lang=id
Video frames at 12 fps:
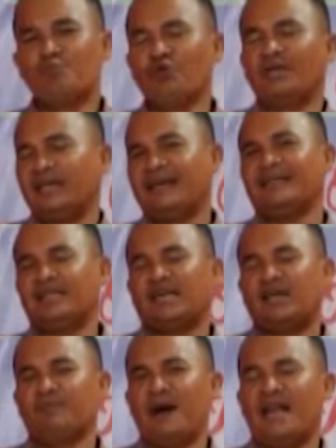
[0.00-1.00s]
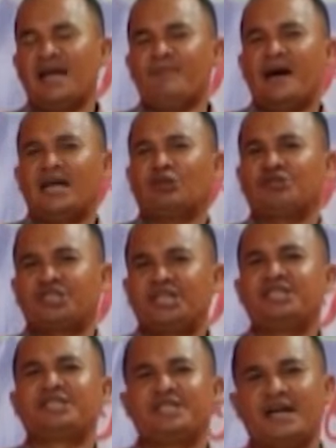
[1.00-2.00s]
mungkin katakan malam atau
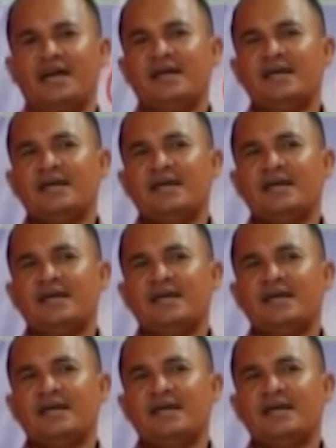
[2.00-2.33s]
senja,